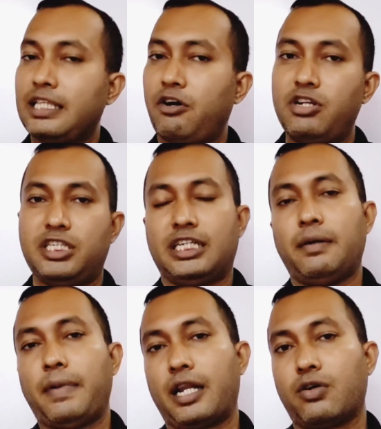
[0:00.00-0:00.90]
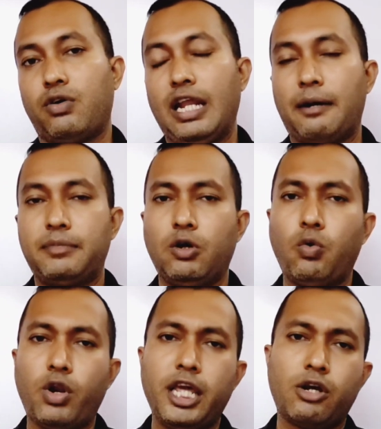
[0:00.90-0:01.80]
তাহলে সেটা পান করলে আপনি
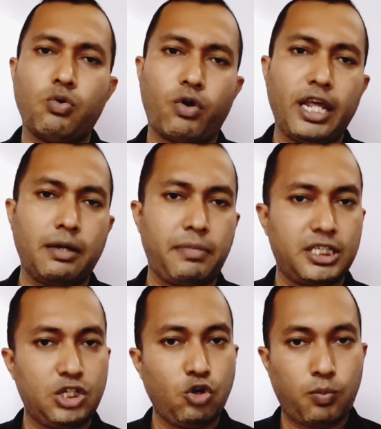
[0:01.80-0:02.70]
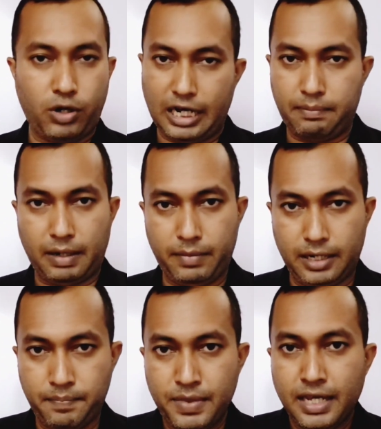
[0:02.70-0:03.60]
অনেক অনেক বেশি উপকার পাবেন